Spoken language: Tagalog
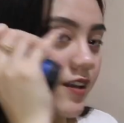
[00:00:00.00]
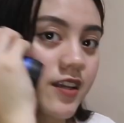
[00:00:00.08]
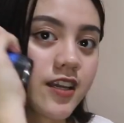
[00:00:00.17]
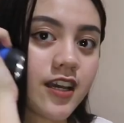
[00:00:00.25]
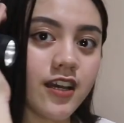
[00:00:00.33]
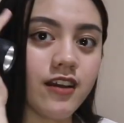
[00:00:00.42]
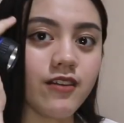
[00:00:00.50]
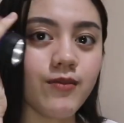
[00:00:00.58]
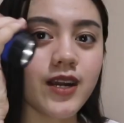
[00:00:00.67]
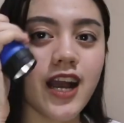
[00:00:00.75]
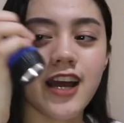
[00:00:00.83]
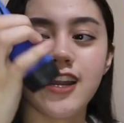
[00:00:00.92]
Yan,
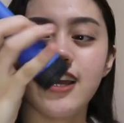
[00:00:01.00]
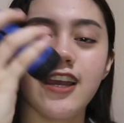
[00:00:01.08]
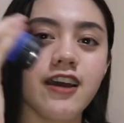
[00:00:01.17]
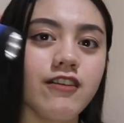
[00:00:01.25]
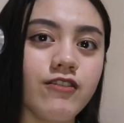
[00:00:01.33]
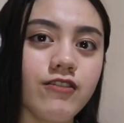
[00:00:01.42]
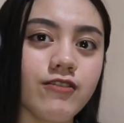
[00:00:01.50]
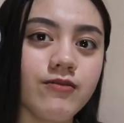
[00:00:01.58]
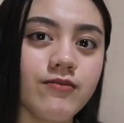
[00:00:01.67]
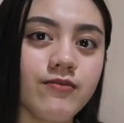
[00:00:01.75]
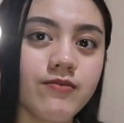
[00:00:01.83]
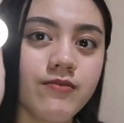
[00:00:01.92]
magana yan, oh.
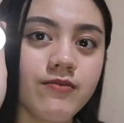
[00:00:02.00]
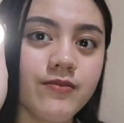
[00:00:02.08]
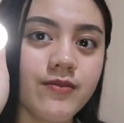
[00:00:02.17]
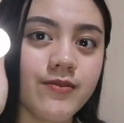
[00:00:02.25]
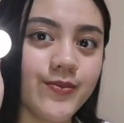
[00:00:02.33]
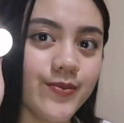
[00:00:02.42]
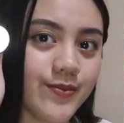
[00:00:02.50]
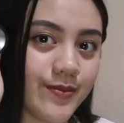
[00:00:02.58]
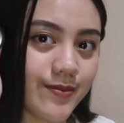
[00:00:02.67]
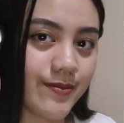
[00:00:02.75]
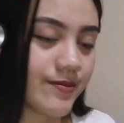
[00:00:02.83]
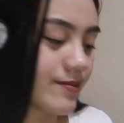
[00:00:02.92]
Mm
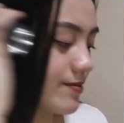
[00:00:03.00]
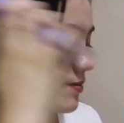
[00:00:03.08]
-hmm.